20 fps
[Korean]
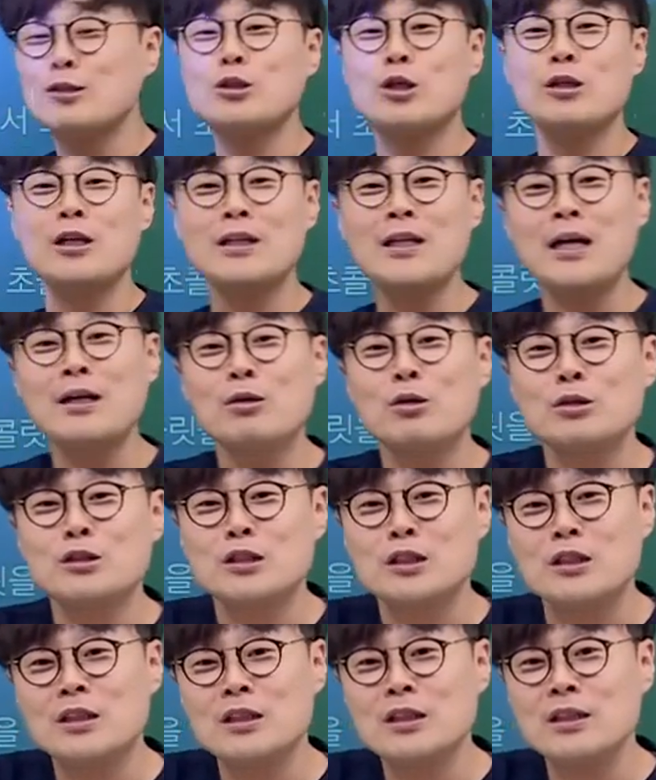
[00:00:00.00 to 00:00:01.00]
설레다는
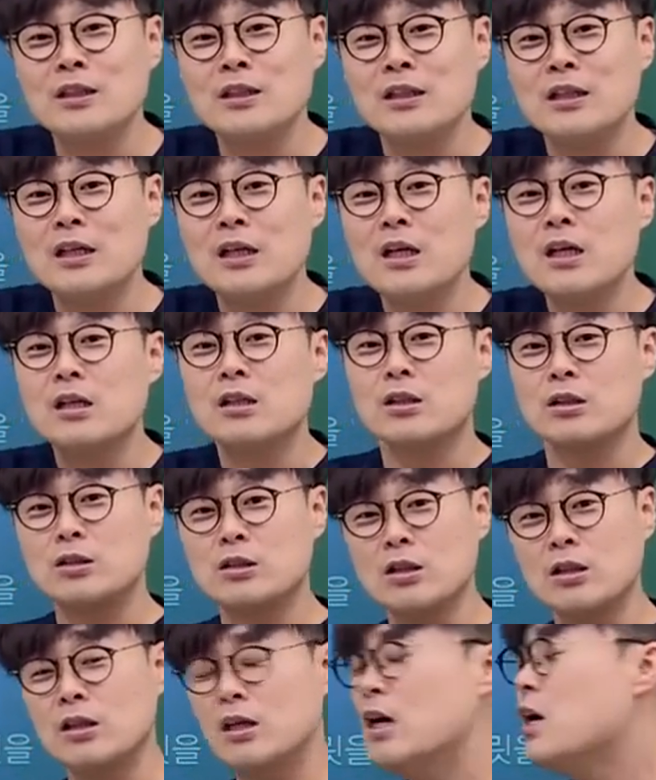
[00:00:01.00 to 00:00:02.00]
거지
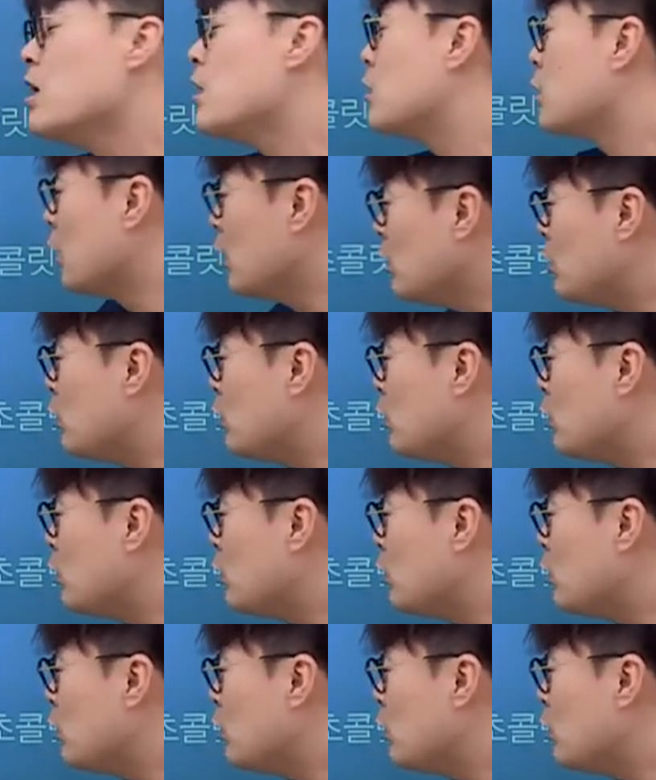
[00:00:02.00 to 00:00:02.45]
그렇죠 그런